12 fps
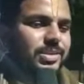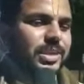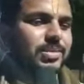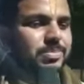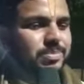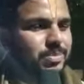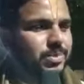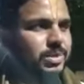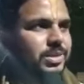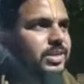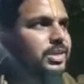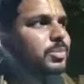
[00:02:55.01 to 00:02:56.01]
ये
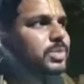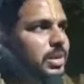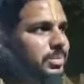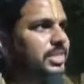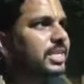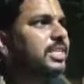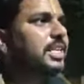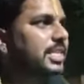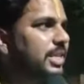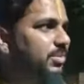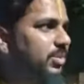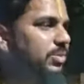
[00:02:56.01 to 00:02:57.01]
यमुना मिशन की
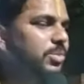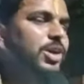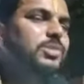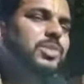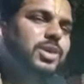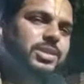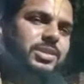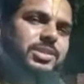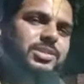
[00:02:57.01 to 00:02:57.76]
टीम को बहुत बहुत